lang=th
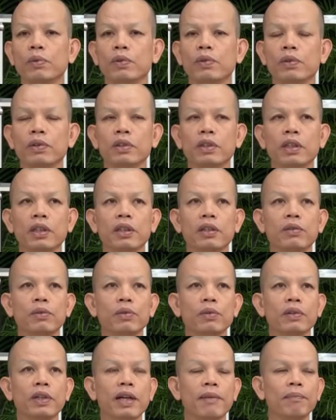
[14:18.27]
บุรุษสี่
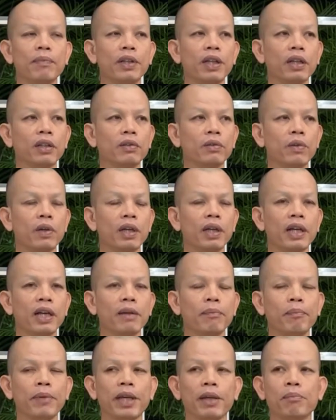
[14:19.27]
คู่ นับเรียงตัวได้
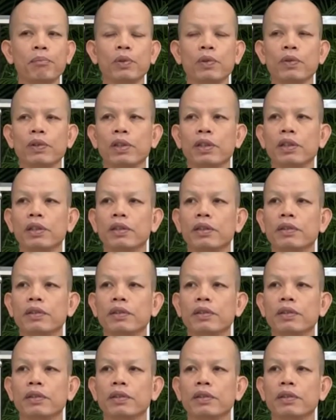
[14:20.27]
แปดบุรุษ